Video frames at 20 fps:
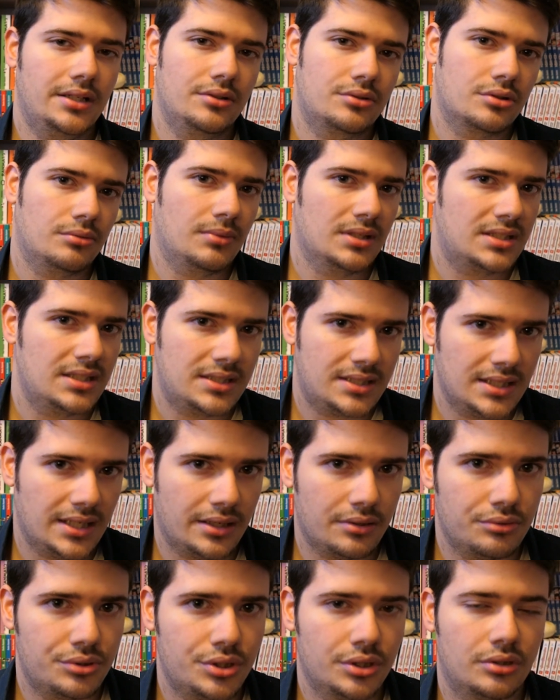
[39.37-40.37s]
insomma si
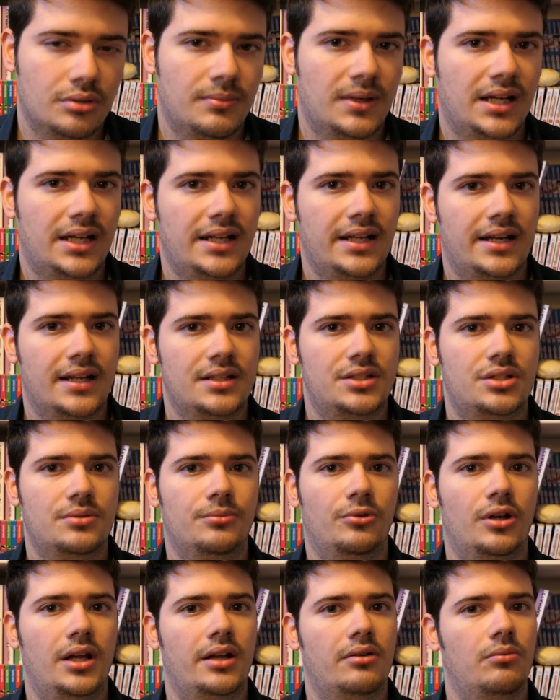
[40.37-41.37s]
sia riuscito magari a
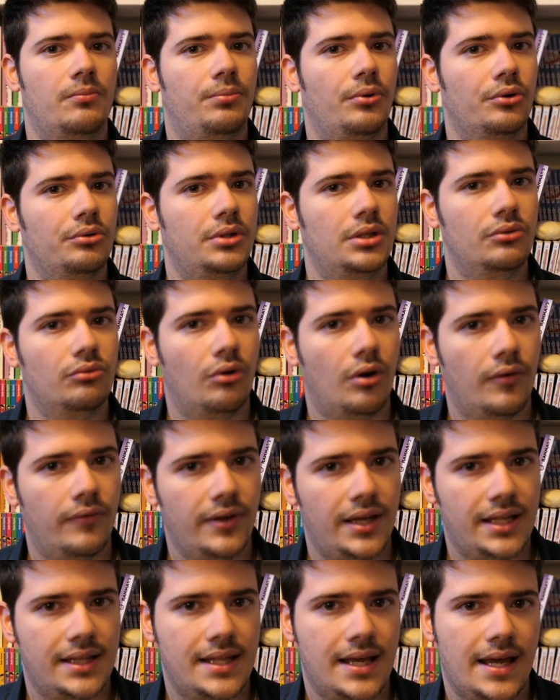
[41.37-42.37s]
raccimolare un po' di
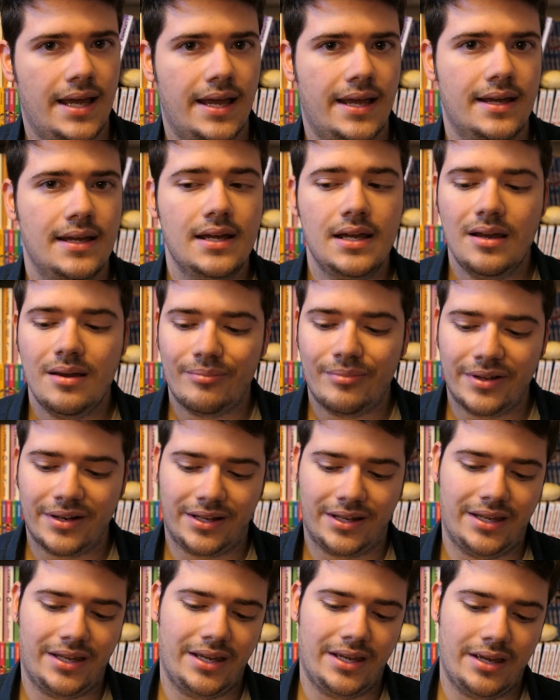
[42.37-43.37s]
nuove idee
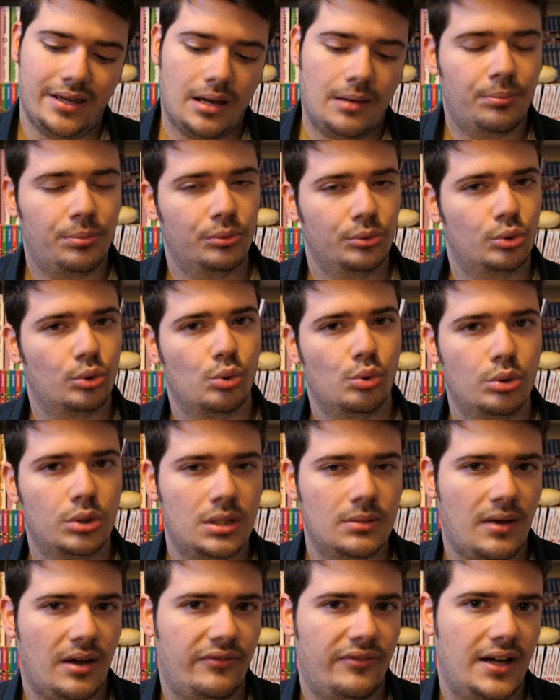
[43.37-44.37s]
perché appunto
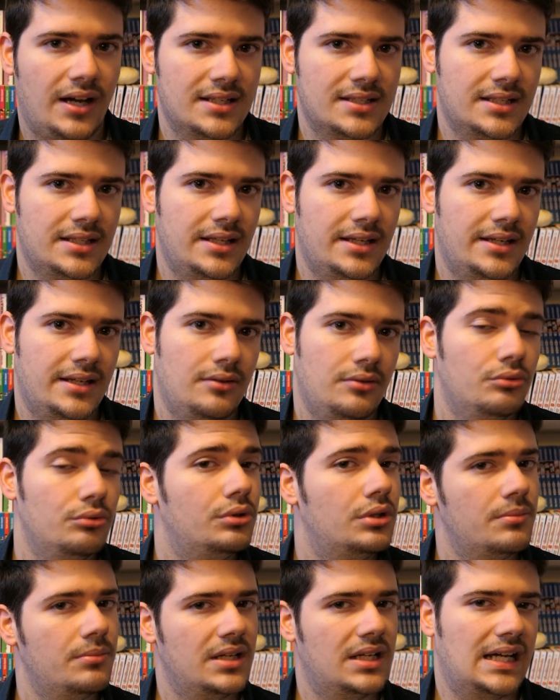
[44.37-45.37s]
l'ultima fase, gli
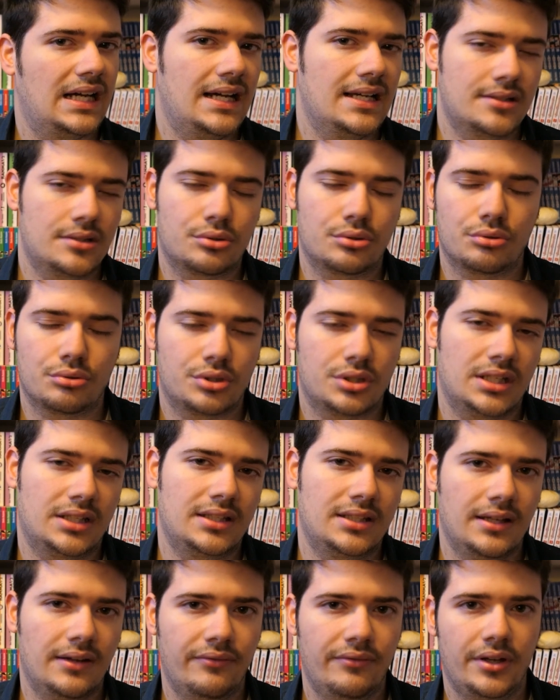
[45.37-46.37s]
ultimi casi sono
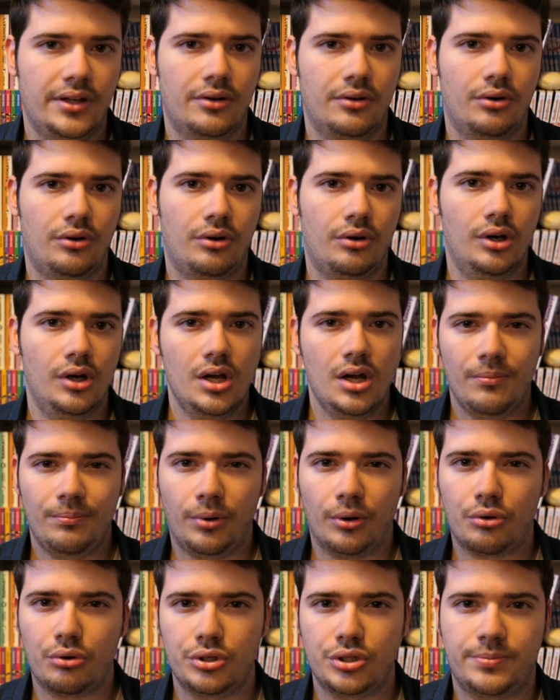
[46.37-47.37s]
stati davvero
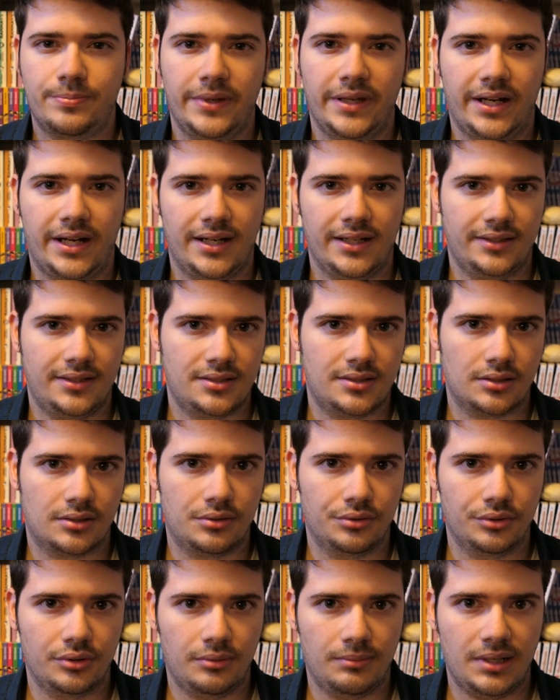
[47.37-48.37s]
poco ispirati
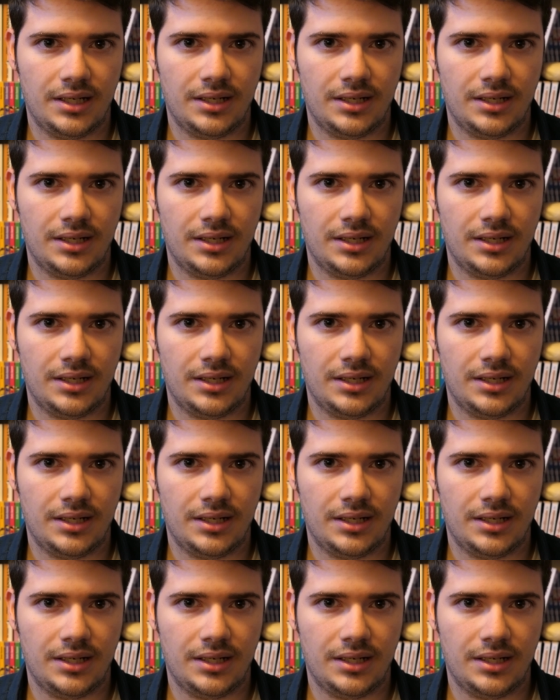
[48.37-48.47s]
secondo